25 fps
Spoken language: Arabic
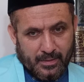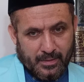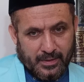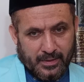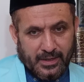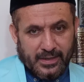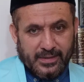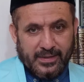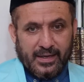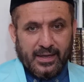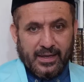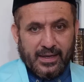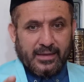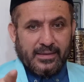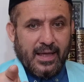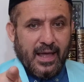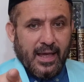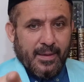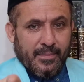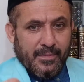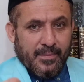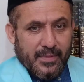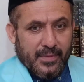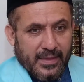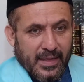إذا
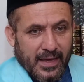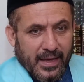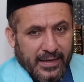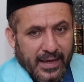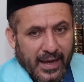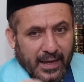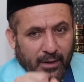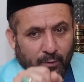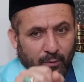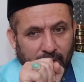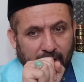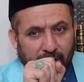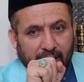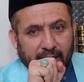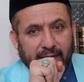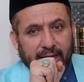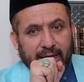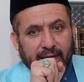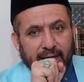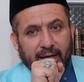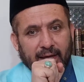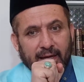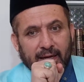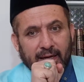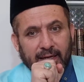دام إذا كان هناك
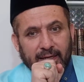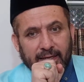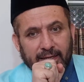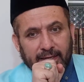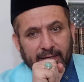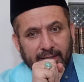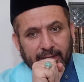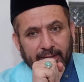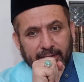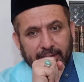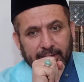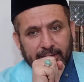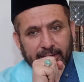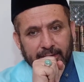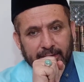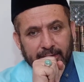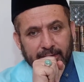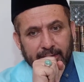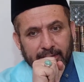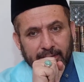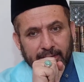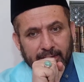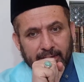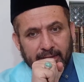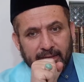خالق
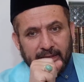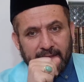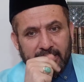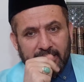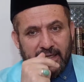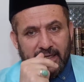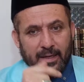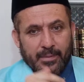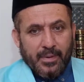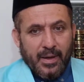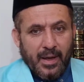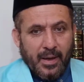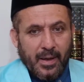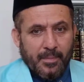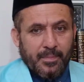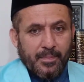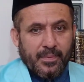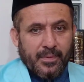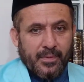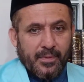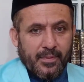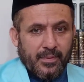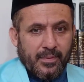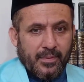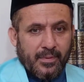سبب
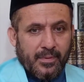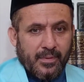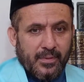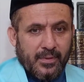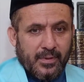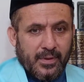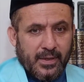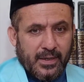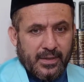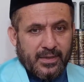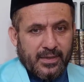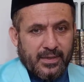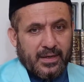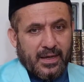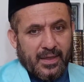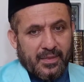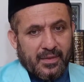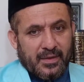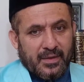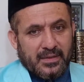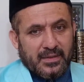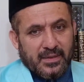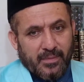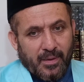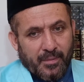إذا
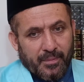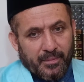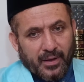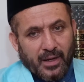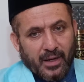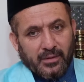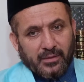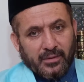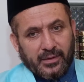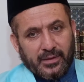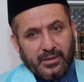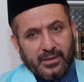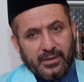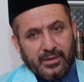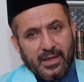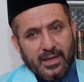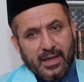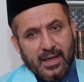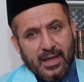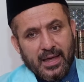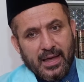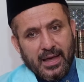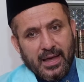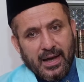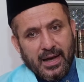هذا سبب قطعي
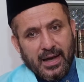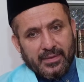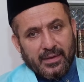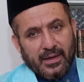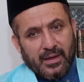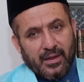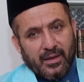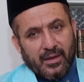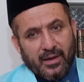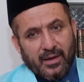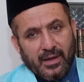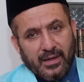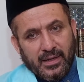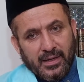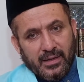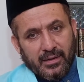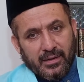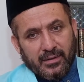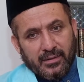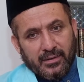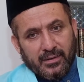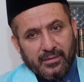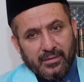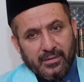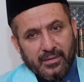هذا
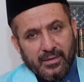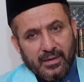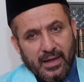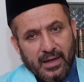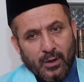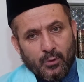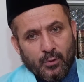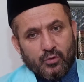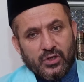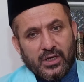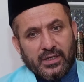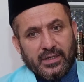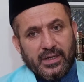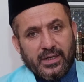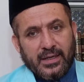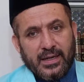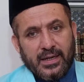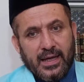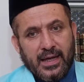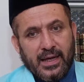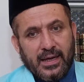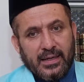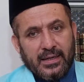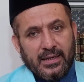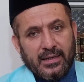الخالق
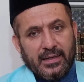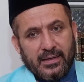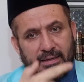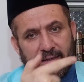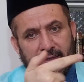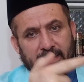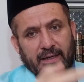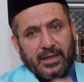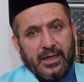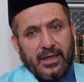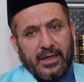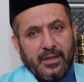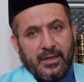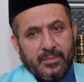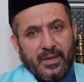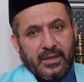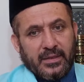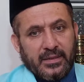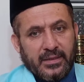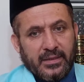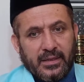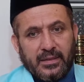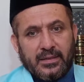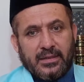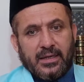أوجدنا
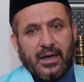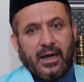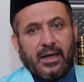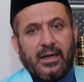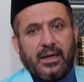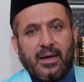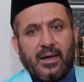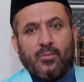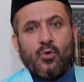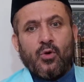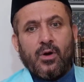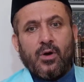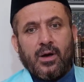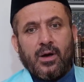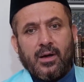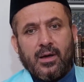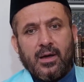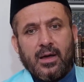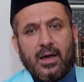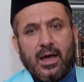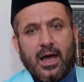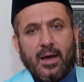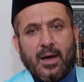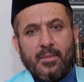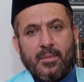لحكمة يعلمها
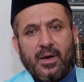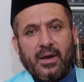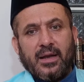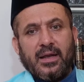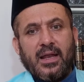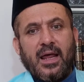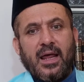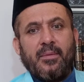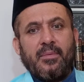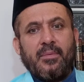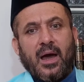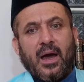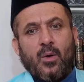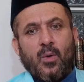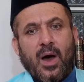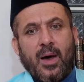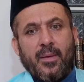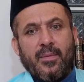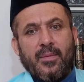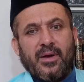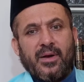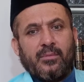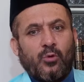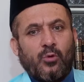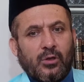أمرنا
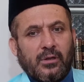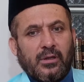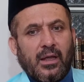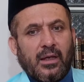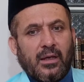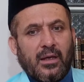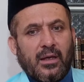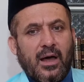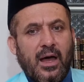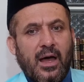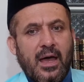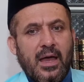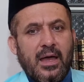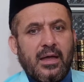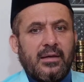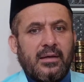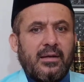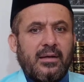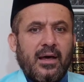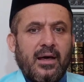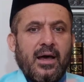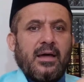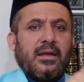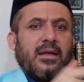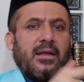بأوامر مطلقة
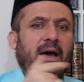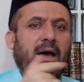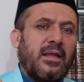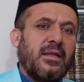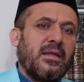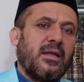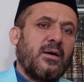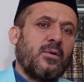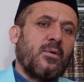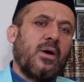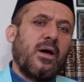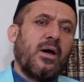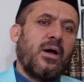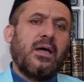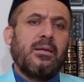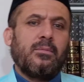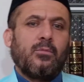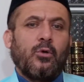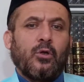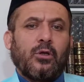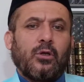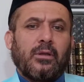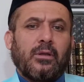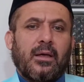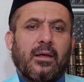نهانا عن نواه
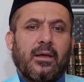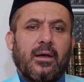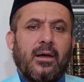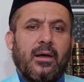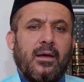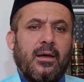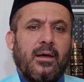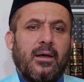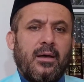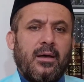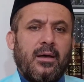مطلقة